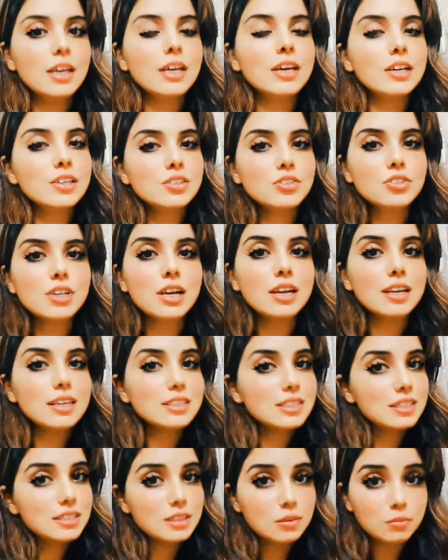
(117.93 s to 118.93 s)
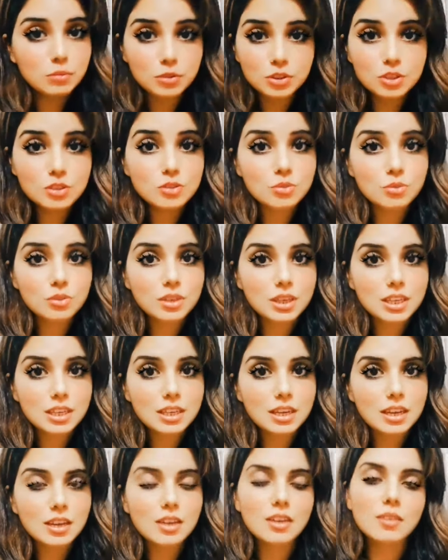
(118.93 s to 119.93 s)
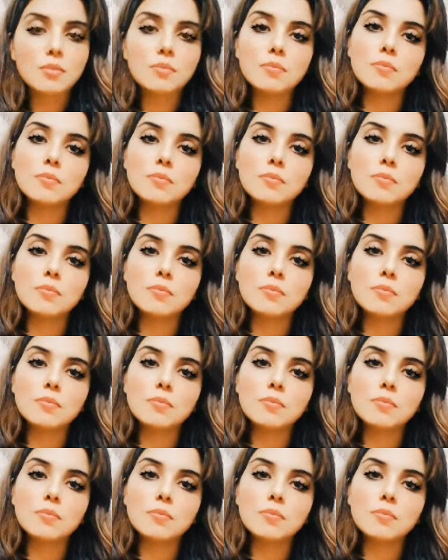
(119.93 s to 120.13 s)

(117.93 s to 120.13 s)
इन जैसे मुझे सूट की है